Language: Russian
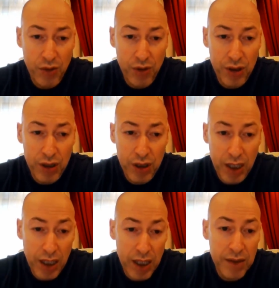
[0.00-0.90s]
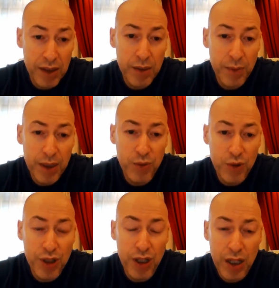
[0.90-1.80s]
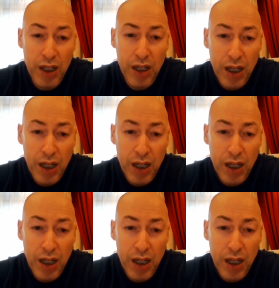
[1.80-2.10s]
он э, отказывается, потому что